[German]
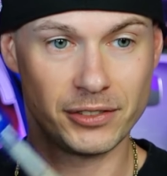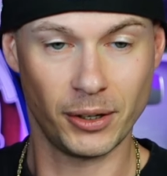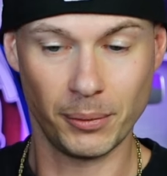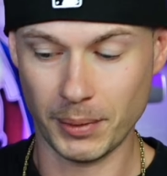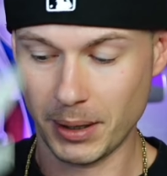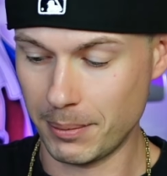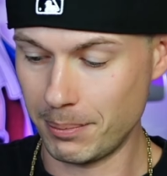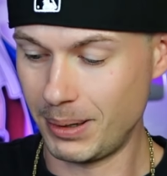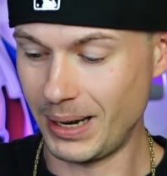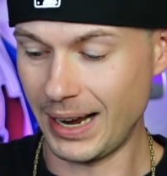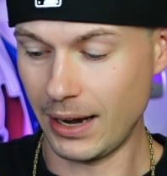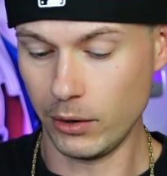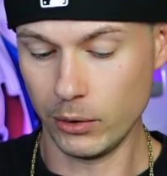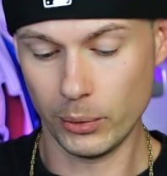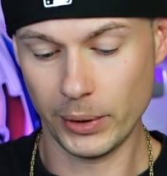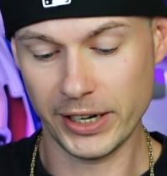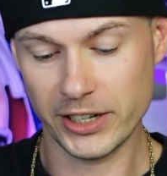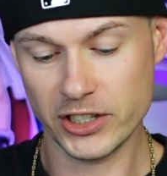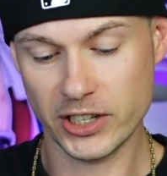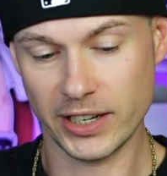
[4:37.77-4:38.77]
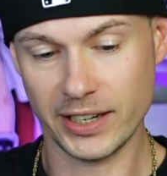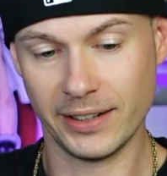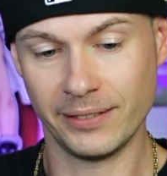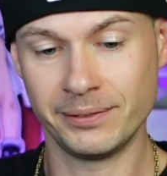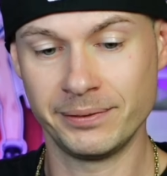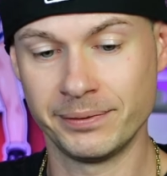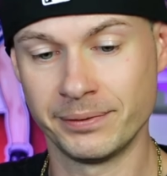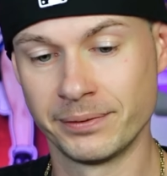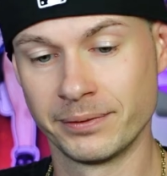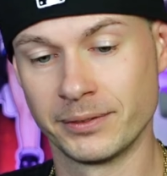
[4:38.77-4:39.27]
vom blauen
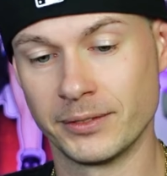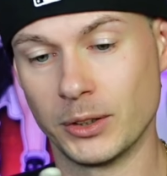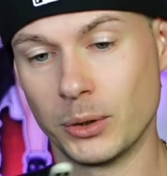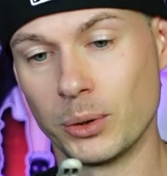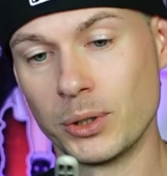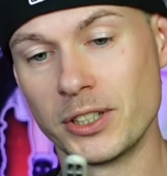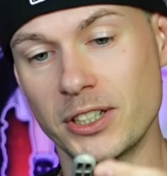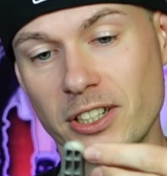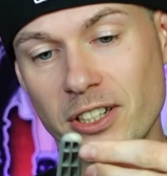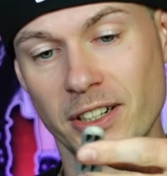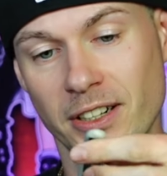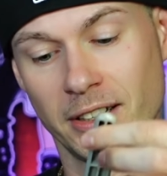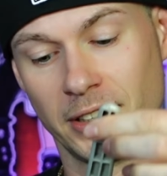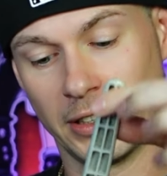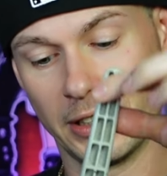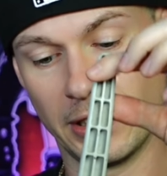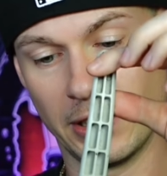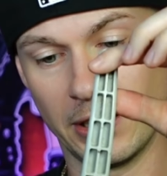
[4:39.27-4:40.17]
Ranger und